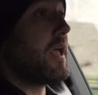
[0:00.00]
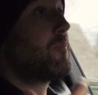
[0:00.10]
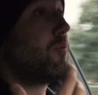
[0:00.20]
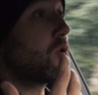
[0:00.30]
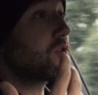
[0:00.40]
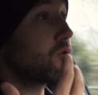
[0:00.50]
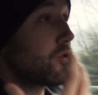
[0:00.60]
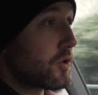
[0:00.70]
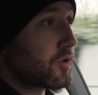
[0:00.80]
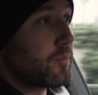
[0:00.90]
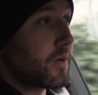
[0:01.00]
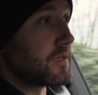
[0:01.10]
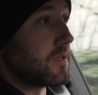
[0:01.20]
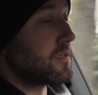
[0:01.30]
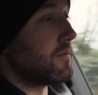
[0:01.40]
et pour son
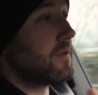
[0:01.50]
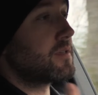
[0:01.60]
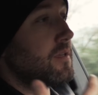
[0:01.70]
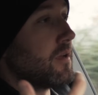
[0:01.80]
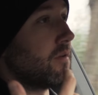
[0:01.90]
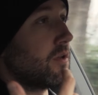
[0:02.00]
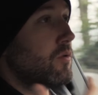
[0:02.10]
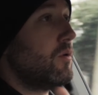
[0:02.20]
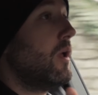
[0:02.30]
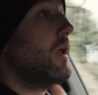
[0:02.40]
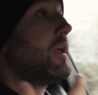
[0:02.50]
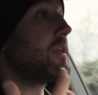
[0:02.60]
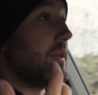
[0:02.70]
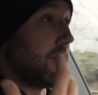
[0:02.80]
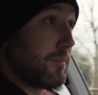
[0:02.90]
entreprise. Ce qui fait que c'est un véhicule
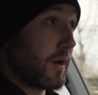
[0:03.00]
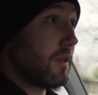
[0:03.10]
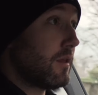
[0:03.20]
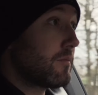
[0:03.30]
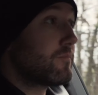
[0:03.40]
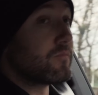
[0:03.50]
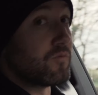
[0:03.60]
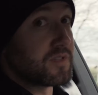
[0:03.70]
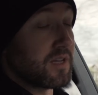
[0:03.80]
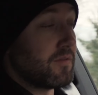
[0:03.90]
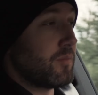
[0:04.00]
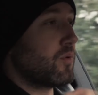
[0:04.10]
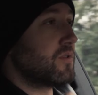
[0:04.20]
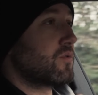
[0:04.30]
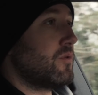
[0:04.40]
qui est hybride, vous savez,
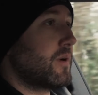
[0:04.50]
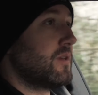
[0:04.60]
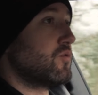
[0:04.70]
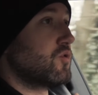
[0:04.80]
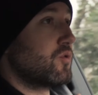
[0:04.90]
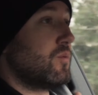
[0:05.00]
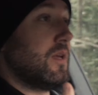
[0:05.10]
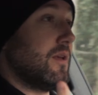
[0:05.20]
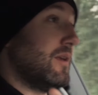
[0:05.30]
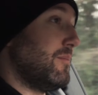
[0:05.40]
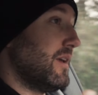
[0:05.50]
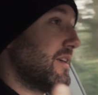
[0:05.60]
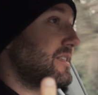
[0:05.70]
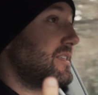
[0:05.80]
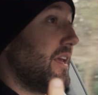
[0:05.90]
pour les entreprises aujourd'hui, eh bien,
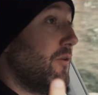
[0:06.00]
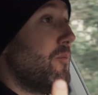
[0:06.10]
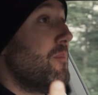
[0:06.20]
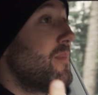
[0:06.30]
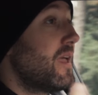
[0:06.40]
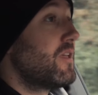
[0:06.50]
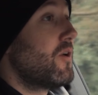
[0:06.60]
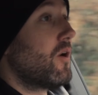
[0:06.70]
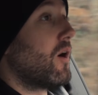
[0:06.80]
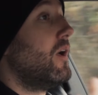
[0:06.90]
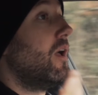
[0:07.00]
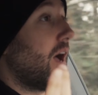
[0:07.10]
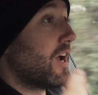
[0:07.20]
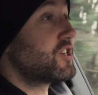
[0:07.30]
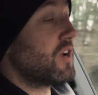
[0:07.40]
c'est le meilleur
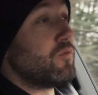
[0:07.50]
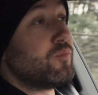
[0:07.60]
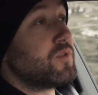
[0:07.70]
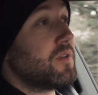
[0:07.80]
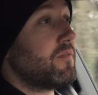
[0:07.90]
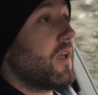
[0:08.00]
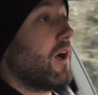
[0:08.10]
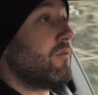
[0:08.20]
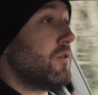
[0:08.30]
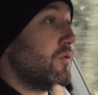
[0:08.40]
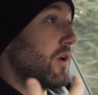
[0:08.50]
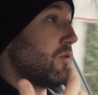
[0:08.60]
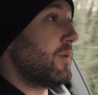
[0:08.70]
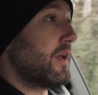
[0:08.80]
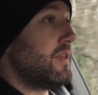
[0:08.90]
achat que vous puissiez faire afin de
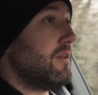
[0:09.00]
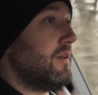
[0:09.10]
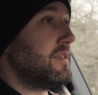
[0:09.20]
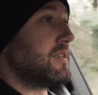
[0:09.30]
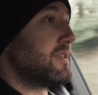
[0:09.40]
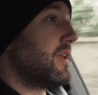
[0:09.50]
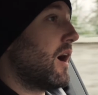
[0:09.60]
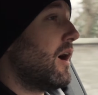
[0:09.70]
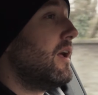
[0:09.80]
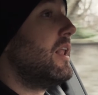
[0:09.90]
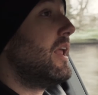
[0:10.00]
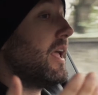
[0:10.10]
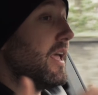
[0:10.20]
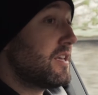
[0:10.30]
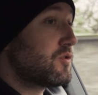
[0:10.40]
récupérer la TVS, etc.
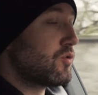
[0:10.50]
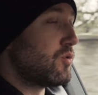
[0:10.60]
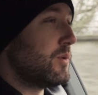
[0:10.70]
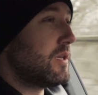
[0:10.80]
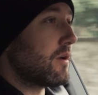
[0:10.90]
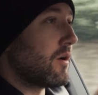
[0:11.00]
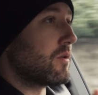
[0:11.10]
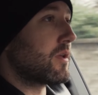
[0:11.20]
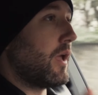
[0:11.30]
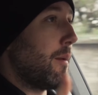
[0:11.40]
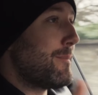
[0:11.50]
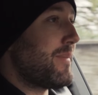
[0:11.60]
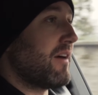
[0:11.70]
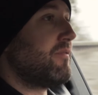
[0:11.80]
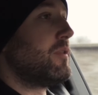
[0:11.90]
Et ce Q8 rentrait
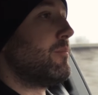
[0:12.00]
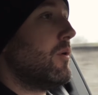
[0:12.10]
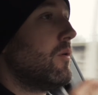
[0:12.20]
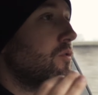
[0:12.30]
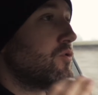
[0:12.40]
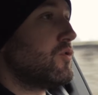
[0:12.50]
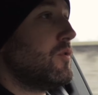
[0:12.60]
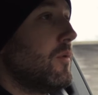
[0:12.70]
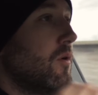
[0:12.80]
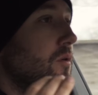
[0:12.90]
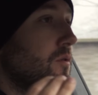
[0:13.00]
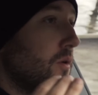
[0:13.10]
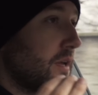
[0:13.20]
parfaitement justement dans